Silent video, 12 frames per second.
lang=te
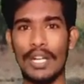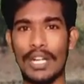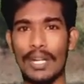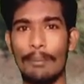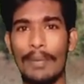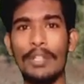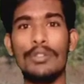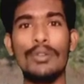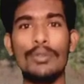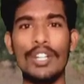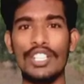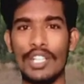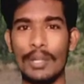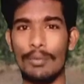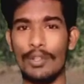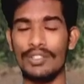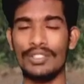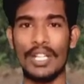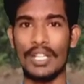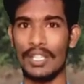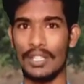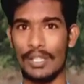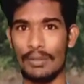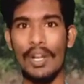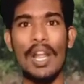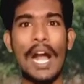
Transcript: అక్కడ మనుషులు కూడా చనిపోవడం స్టార్ట్ అయ్యారు